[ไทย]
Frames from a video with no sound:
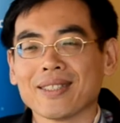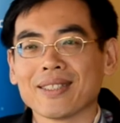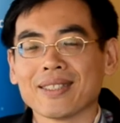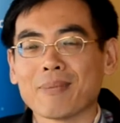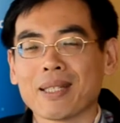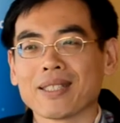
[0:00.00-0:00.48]
ร
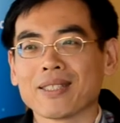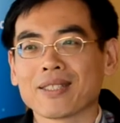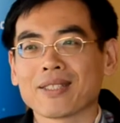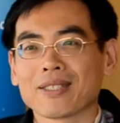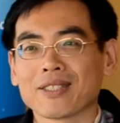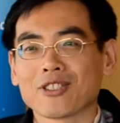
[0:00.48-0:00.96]
ที่
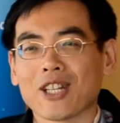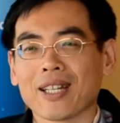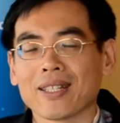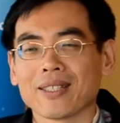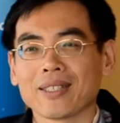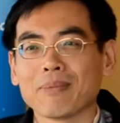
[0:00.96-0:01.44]
เป็น
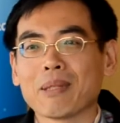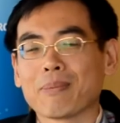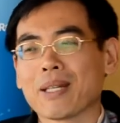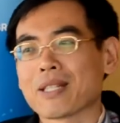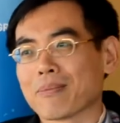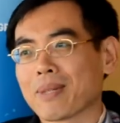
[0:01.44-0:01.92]
ชาย
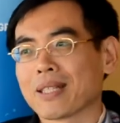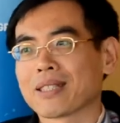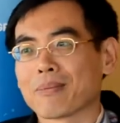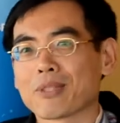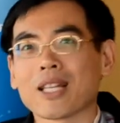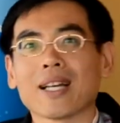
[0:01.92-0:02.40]
ที่มีเพศ
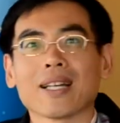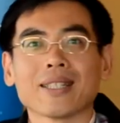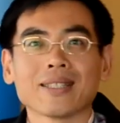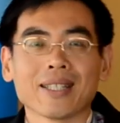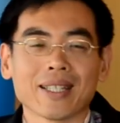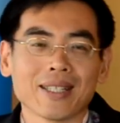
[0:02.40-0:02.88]
สัมพันธ์กับ
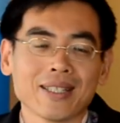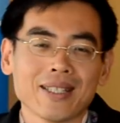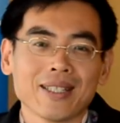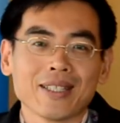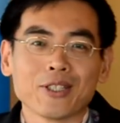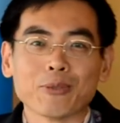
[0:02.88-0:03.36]
ชาย
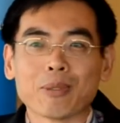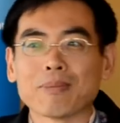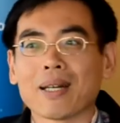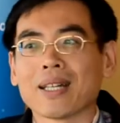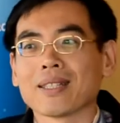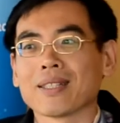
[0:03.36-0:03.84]
เนี่ย
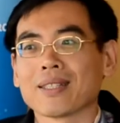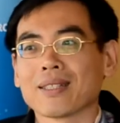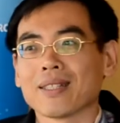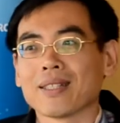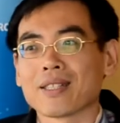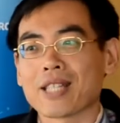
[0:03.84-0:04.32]
อยู่ประมา
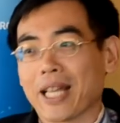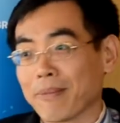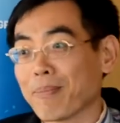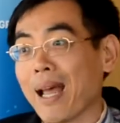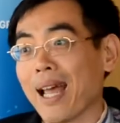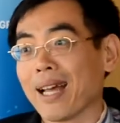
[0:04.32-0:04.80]
ณ
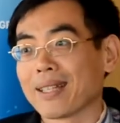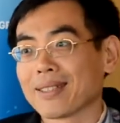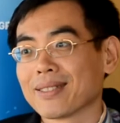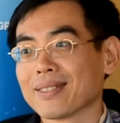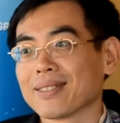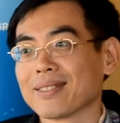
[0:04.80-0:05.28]
แสนแป
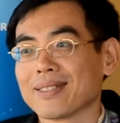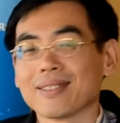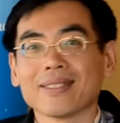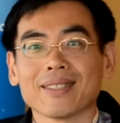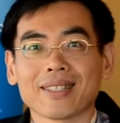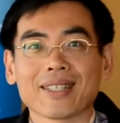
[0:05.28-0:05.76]
ด
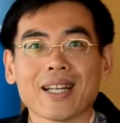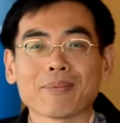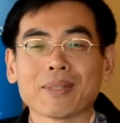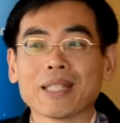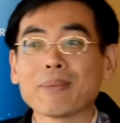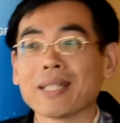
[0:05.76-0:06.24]

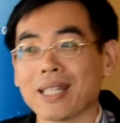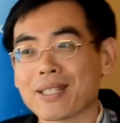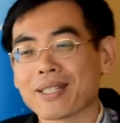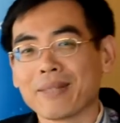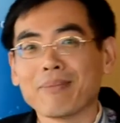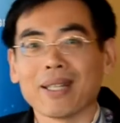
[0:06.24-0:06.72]
นะครับ อัน
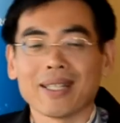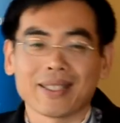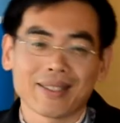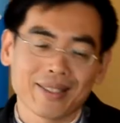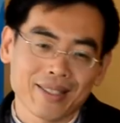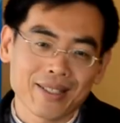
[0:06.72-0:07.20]
นี้เป็น
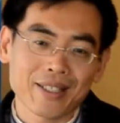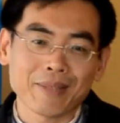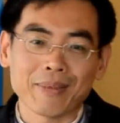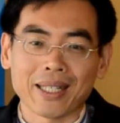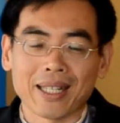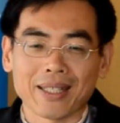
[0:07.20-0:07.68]
estimate
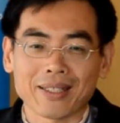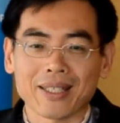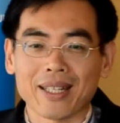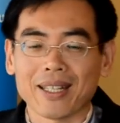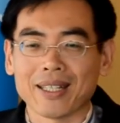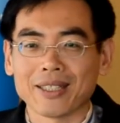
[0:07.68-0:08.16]
ซึ่ง
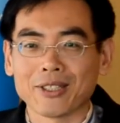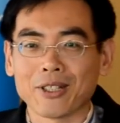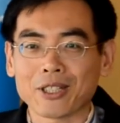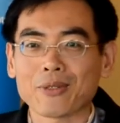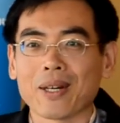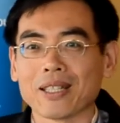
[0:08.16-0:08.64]
อาจจะ
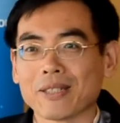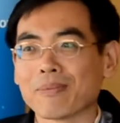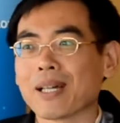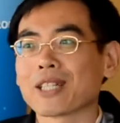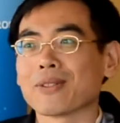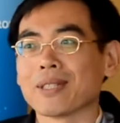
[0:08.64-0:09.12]
น้อย
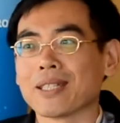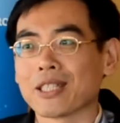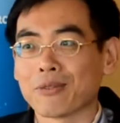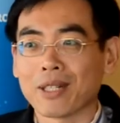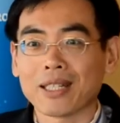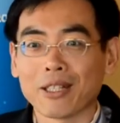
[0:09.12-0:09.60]
กว่าหรือมาก
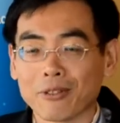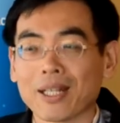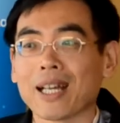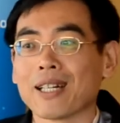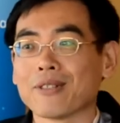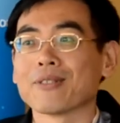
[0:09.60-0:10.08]
กว่านี้แต่
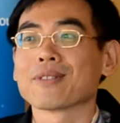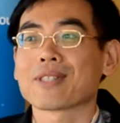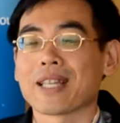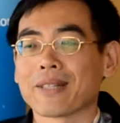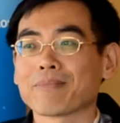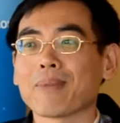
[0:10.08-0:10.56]
ว่าเรารา
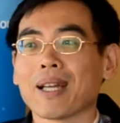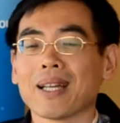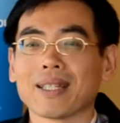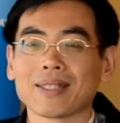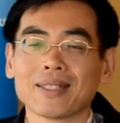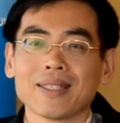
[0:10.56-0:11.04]
วแส
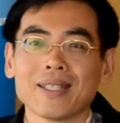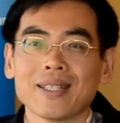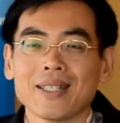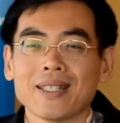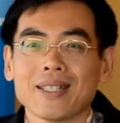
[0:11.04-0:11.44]
นแปด